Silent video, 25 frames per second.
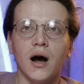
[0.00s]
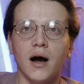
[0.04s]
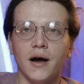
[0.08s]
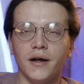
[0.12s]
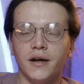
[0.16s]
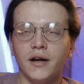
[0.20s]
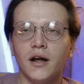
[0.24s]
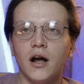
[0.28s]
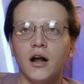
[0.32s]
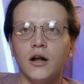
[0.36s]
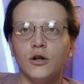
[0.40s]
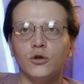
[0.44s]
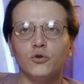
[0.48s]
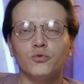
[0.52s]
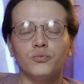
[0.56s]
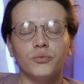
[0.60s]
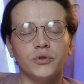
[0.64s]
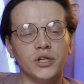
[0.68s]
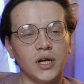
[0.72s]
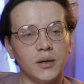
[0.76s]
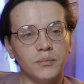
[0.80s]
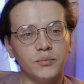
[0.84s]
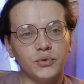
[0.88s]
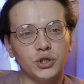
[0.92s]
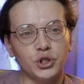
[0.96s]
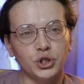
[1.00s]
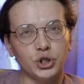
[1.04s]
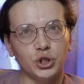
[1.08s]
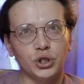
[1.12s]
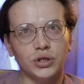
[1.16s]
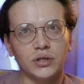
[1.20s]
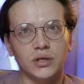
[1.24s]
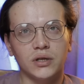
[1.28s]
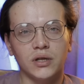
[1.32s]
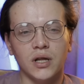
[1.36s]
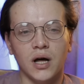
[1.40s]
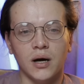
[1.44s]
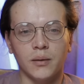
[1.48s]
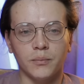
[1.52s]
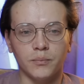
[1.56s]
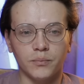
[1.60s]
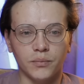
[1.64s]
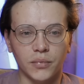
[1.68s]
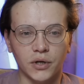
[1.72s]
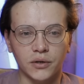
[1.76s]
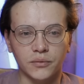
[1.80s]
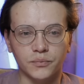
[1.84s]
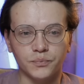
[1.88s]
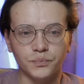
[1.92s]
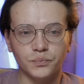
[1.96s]
А реально у меня пищит
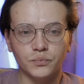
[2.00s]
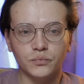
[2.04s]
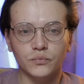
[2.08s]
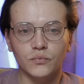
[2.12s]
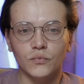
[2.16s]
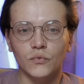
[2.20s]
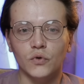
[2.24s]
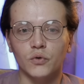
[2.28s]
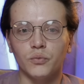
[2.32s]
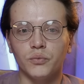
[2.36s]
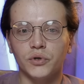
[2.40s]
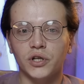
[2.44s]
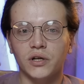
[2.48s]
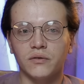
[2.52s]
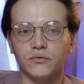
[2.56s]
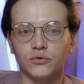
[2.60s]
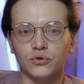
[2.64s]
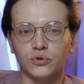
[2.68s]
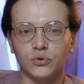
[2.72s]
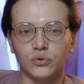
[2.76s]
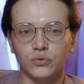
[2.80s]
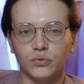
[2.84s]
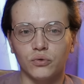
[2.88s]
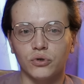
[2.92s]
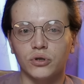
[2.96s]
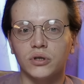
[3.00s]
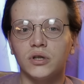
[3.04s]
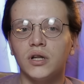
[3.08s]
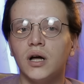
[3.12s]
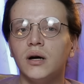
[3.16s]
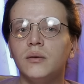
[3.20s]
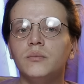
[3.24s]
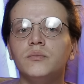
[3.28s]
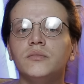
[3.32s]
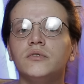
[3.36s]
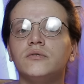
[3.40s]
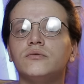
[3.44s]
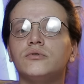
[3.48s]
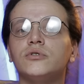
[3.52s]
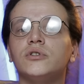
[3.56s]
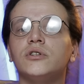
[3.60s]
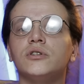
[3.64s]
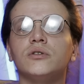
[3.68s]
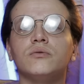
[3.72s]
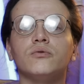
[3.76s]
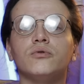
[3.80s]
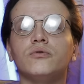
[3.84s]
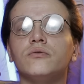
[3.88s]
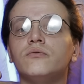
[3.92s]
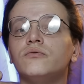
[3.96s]
лампа. У меня вот тут вот лампа, вот
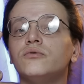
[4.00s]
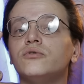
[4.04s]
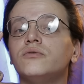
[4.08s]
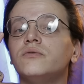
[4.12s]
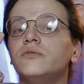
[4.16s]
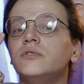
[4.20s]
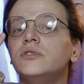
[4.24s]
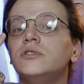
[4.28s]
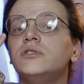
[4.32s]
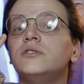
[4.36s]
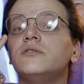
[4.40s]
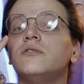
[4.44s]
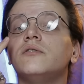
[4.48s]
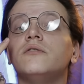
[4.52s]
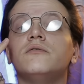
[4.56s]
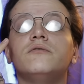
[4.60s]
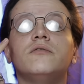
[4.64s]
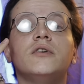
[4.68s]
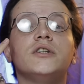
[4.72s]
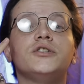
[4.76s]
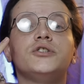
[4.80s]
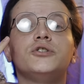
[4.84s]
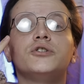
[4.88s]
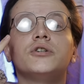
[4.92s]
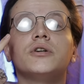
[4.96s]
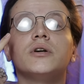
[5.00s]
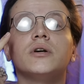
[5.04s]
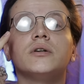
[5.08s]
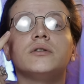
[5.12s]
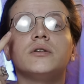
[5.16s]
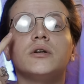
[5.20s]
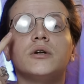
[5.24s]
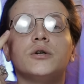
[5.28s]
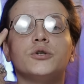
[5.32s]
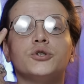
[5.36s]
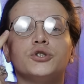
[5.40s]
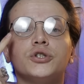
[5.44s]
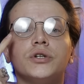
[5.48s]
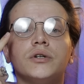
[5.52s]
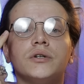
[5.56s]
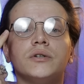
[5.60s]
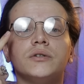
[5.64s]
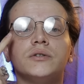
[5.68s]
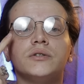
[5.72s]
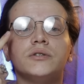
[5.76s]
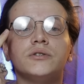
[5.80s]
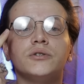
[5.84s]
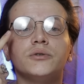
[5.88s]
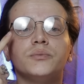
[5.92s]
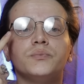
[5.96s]
это вот, вот видите, в очке
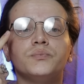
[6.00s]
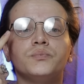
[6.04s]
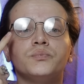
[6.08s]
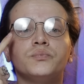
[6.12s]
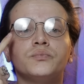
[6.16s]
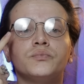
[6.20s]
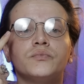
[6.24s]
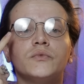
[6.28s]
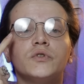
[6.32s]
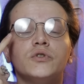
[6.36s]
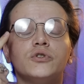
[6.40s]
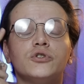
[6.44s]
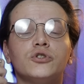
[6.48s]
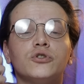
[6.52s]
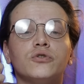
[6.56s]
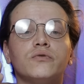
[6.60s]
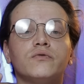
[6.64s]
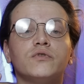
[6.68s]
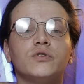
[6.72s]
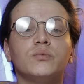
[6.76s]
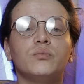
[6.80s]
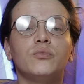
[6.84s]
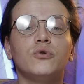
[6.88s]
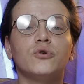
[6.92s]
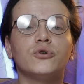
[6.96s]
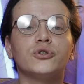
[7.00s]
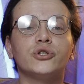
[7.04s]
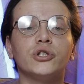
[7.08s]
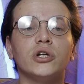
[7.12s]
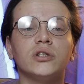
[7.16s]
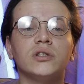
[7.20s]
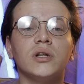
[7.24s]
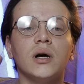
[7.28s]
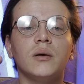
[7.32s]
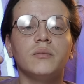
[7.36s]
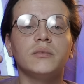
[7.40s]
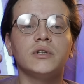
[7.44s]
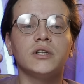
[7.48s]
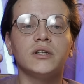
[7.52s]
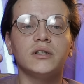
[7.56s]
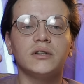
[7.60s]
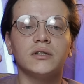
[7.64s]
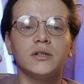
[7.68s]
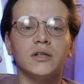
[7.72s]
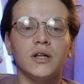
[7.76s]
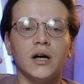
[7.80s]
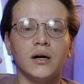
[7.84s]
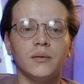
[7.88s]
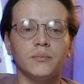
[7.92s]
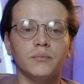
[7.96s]
отражается софтбокс, а там
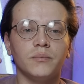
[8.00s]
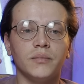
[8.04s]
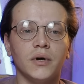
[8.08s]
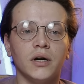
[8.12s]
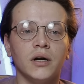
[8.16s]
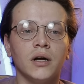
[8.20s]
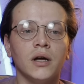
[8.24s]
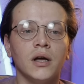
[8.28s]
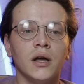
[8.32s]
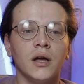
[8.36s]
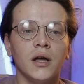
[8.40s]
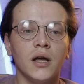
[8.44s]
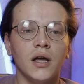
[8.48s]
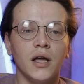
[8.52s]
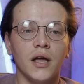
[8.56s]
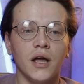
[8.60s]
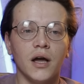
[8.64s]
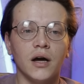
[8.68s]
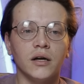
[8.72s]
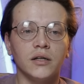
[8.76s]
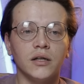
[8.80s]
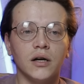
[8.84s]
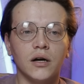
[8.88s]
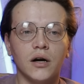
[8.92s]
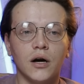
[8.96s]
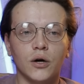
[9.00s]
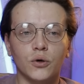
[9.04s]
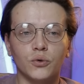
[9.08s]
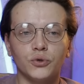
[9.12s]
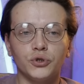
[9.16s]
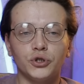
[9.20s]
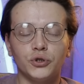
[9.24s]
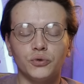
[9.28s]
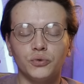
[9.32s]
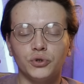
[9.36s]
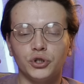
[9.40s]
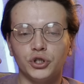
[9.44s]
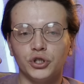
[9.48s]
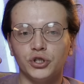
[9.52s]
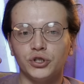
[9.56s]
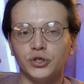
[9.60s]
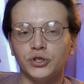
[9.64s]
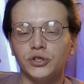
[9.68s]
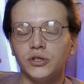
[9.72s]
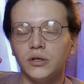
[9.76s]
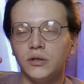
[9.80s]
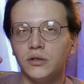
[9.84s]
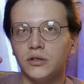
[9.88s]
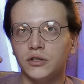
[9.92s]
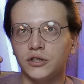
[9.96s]
LED-лампа. И она, короче, очень
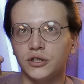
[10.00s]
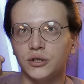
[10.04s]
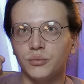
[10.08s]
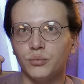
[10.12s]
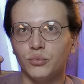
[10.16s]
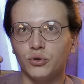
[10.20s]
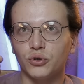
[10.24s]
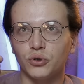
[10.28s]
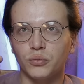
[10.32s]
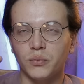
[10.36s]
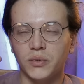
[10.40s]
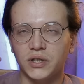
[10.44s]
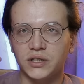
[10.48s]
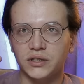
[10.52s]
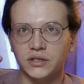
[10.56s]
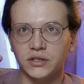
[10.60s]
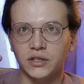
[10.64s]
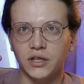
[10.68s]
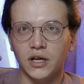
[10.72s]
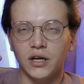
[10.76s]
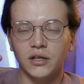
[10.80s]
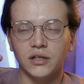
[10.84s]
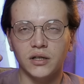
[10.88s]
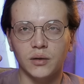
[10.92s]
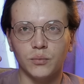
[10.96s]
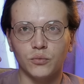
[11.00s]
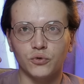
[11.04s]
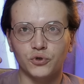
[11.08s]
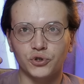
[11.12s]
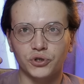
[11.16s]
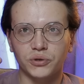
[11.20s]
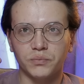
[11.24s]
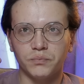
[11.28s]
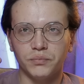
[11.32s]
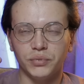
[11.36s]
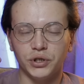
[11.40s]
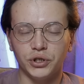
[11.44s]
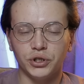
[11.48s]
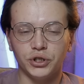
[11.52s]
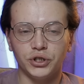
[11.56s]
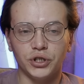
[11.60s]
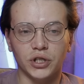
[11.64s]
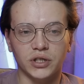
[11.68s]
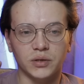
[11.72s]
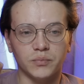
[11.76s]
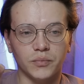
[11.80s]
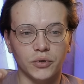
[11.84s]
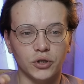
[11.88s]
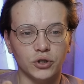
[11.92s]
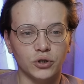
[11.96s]
сильно ебет мозги, она может
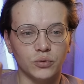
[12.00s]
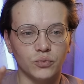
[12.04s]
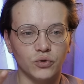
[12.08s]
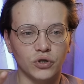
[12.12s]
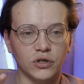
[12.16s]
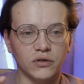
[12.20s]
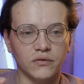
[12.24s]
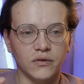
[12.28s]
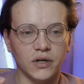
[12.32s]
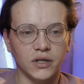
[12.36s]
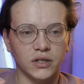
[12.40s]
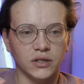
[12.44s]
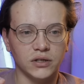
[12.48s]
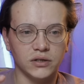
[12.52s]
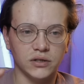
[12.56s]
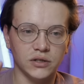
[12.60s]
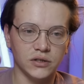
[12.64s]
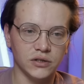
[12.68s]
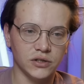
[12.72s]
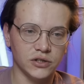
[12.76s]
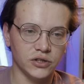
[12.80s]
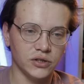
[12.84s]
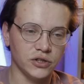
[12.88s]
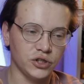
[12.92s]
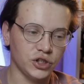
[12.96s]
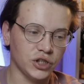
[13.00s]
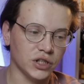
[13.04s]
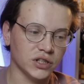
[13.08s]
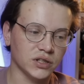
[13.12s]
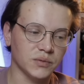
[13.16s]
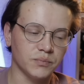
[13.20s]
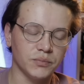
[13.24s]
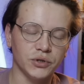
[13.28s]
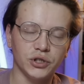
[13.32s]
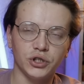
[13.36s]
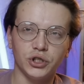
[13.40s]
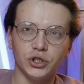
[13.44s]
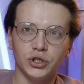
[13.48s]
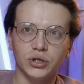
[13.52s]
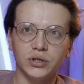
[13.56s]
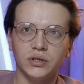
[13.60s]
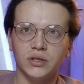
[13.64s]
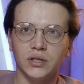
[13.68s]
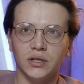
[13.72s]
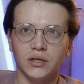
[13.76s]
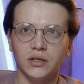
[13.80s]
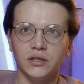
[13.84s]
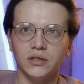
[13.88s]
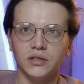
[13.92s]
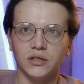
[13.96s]
пищать. Поэтому говорите, сейчас
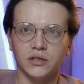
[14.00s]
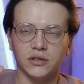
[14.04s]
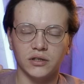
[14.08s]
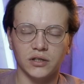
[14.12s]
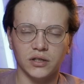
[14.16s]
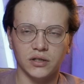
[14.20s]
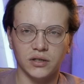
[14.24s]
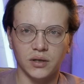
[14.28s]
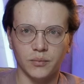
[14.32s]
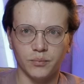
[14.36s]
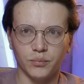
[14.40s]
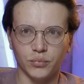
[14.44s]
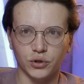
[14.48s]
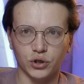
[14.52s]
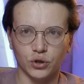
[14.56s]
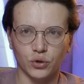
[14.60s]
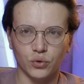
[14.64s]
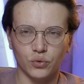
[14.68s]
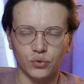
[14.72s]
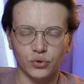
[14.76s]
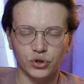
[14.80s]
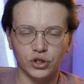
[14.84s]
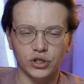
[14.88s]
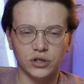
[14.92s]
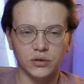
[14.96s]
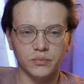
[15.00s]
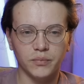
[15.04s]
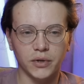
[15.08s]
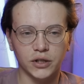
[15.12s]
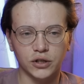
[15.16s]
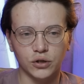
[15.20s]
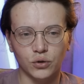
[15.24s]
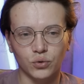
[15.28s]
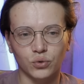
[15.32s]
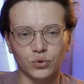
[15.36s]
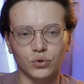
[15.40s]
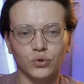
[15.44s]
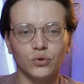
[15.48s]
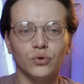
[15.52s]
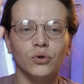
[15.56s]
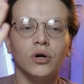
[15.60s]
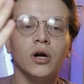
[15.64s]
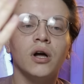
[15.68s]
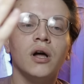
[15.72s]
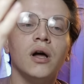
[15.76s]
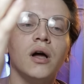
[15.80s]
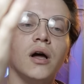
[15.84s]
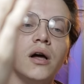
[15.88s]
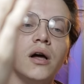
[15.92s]
пищит или нет. Я там подкрутил подкрутку.